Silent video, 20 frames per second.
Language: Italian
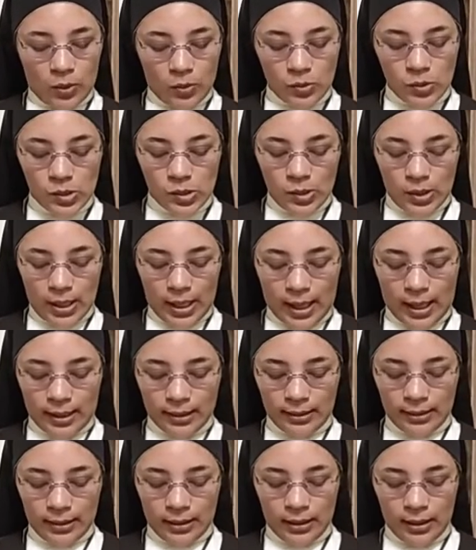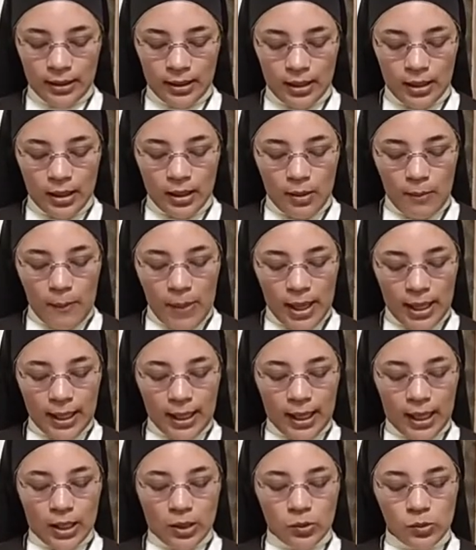consolata
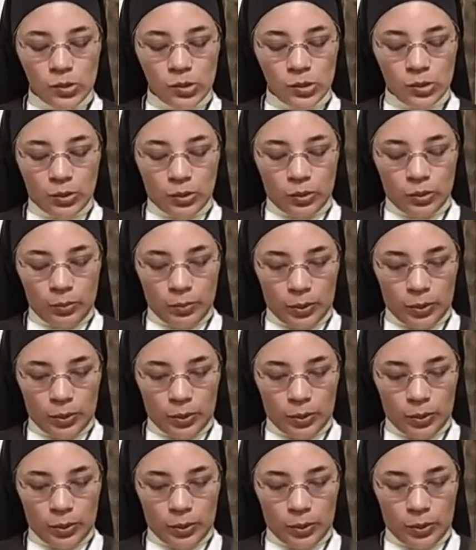perché non sono